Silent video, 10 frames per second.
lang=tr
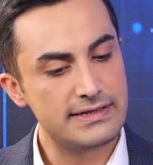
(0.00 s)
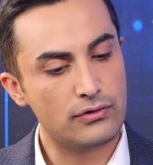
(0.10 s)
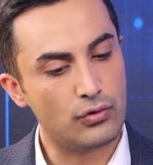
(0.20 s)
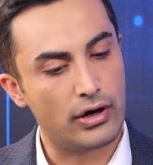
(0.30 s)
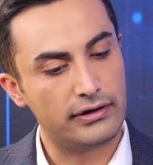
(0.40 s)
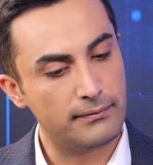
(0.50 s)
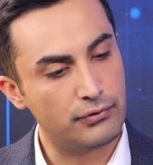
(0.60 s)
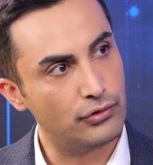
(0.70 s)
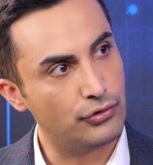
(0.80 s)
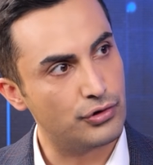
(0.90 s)
nasıl doğada
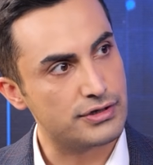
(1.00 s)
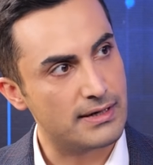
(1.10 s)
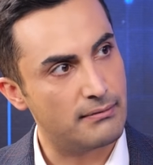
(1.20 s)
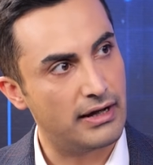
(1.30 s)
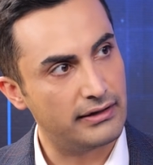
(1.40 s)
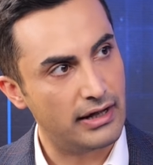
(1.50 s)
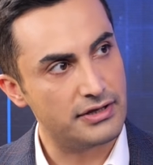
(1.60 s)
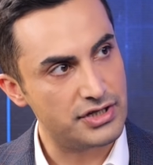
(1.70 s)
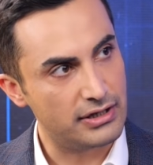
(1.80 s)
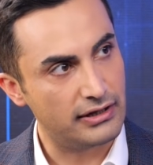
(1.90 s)
bulunuyorsa,
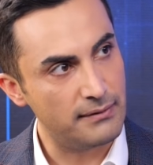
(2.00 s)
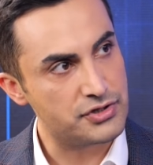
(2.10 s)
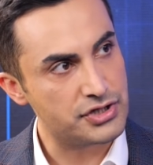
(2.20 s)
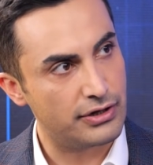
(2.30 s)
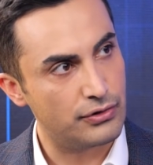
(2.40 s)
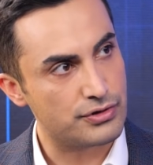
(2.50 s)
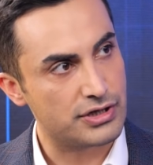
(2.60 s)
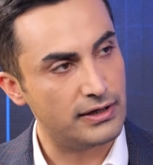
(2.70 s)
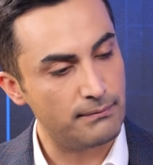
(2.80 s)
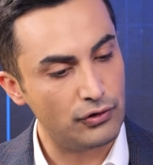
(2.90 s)
madencilikte de mi
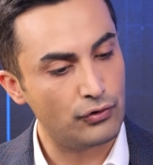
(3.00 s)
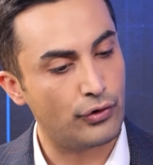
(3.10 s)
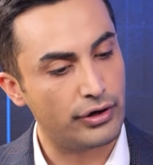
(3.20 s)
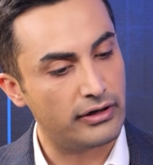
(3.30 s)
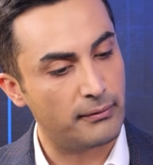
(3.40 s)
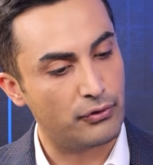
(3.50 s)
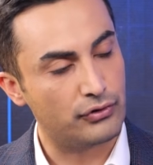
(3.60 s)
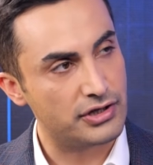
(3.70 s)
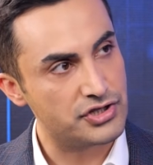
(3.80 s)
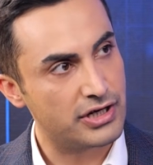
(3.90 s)
çıkarılıyorsa da Bitcoin'in de
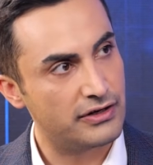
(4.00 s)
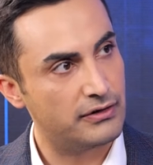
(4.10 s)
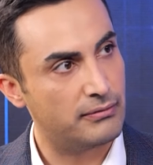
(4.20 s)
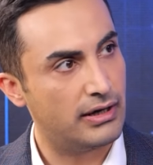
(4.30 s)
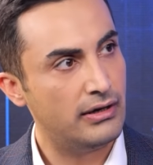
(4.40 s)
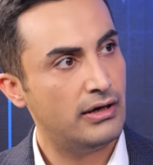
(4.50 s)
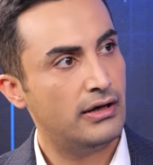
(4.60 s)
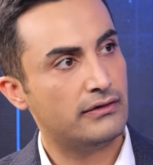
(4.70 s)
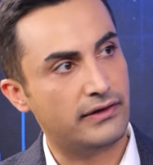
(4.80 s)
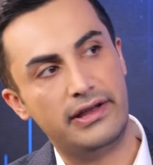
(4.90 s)
burada çıkarılma
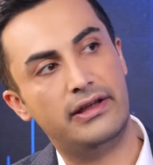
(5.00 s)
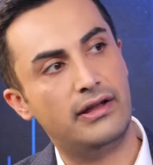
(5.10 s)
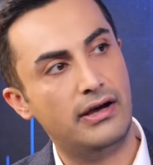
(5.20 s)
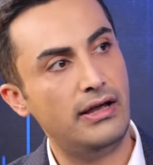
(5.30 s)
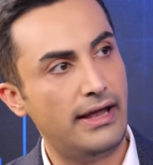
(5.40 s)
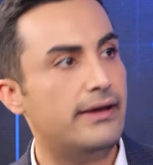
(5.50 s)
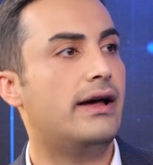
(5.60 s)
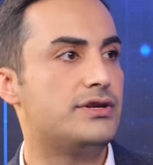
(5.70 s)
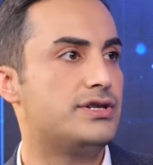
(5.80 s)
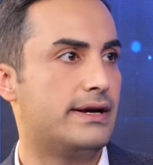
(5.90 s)
dayanağı
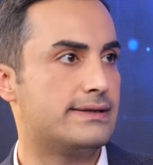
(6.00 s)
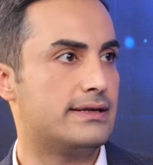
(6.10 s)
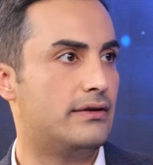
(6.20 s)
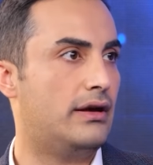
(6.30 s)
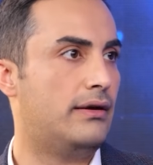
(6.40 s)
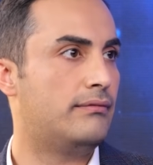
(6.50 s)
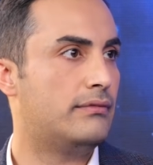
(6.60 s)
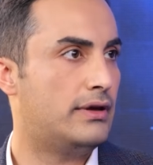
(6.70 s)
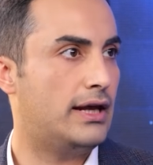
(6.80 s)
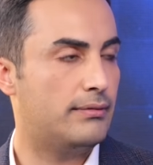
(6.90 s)
enerji aslında.
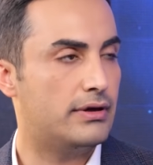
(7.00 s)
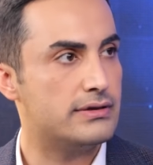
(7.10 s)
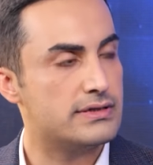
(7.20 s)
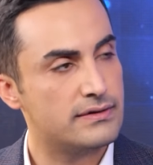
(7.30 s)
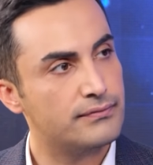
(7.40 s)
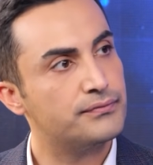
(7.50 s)
Evet, evet